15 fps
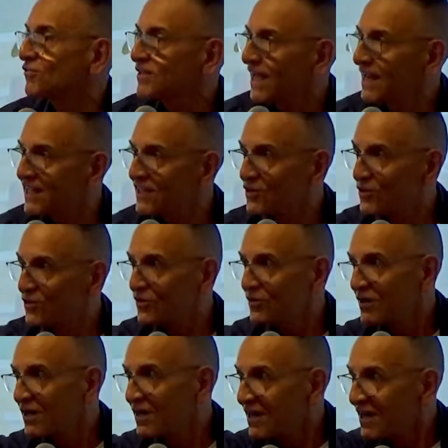O sea, le
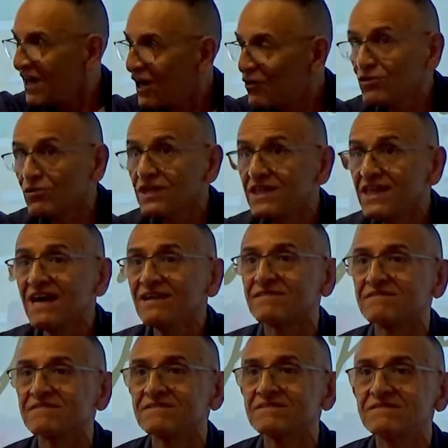dio
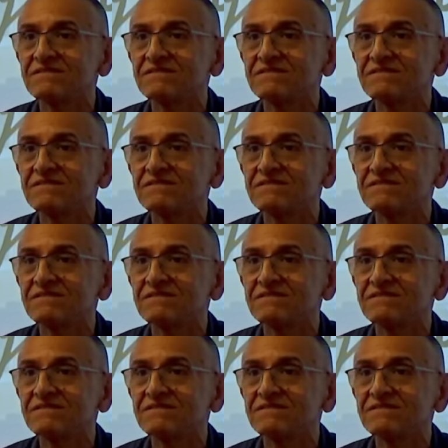autoridad.